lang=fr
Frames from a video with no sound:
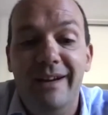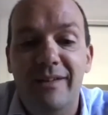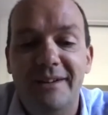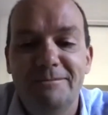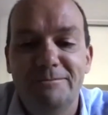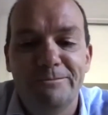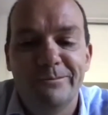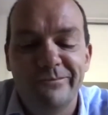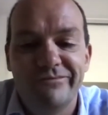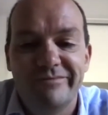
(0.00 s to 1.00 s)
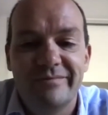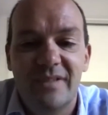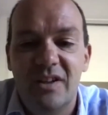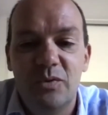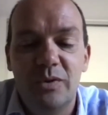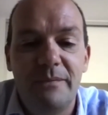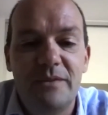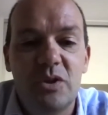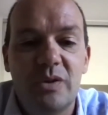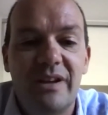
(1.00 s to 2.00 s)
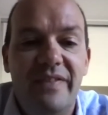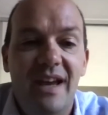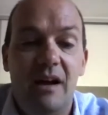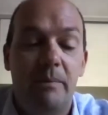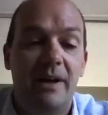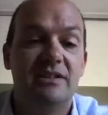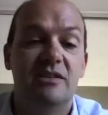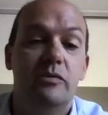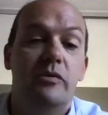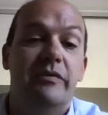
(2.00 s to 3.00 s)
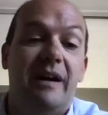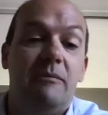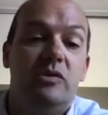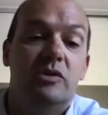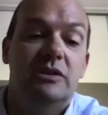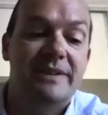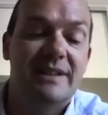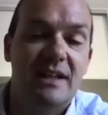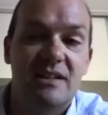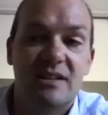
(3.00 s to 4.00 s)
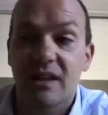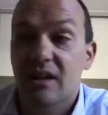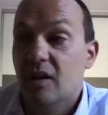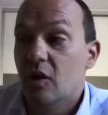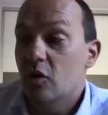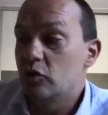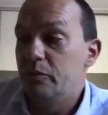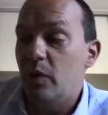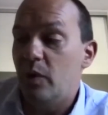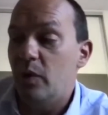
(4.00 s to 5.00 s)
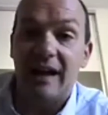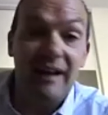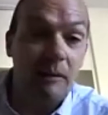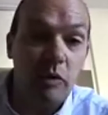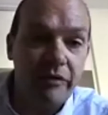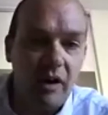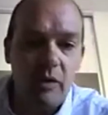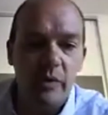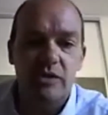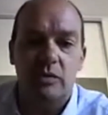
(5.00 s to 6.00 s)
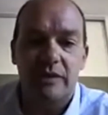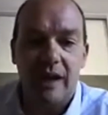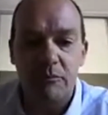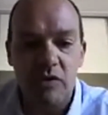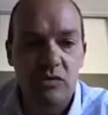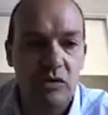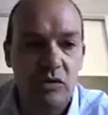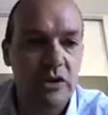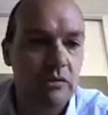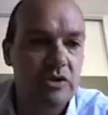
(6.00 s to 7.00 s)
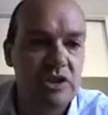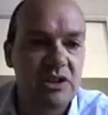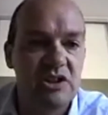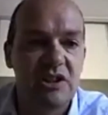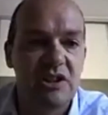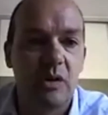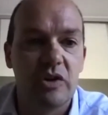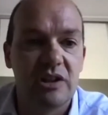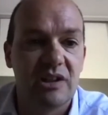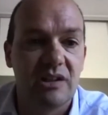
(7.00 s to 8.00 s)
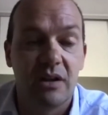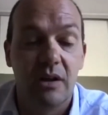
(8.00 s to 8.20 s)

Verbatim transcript: Quoi. Il y a toujours des petites choses à faire. Après, si tu veux vraiment te spécialiser, tu peux aller à Clermont-Ferrand où ils sont très pointus en chirurgie gynécologique.